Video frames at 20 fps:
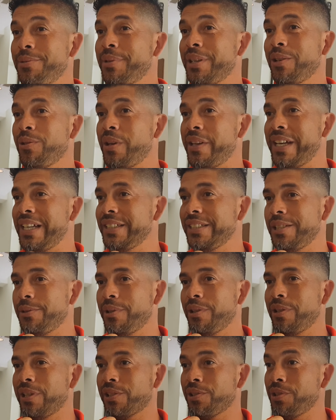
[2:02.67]
verlo a Dante y
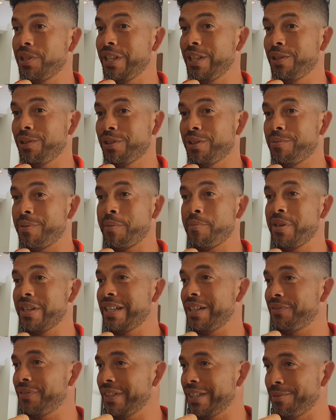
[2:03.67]
verlo a Rodrigo, tomarme el
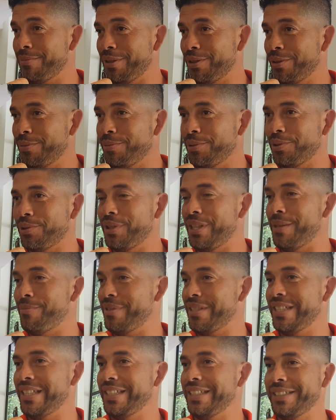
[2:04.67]
café que me tomo toda la
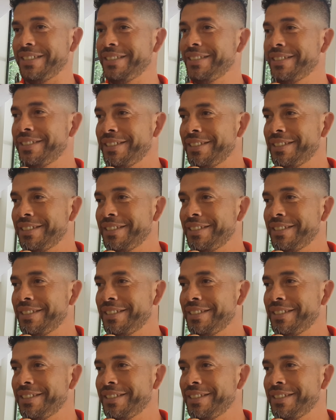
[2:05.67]
mañana